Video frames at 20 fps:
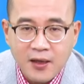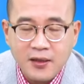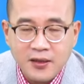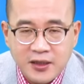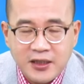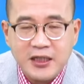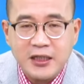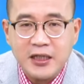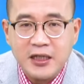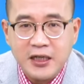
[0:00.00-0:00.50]

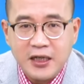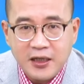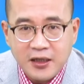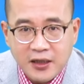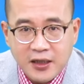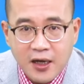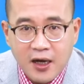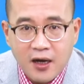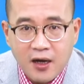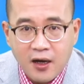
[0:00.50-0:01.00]
季
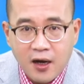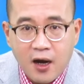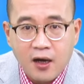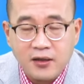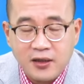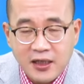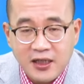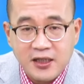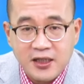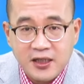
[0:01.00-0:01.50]
的啊，
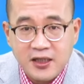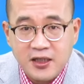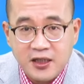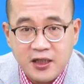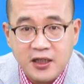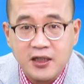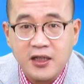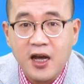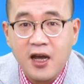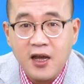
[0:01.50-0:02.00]
第四
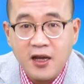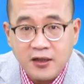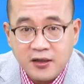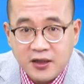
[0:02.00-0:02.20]
季的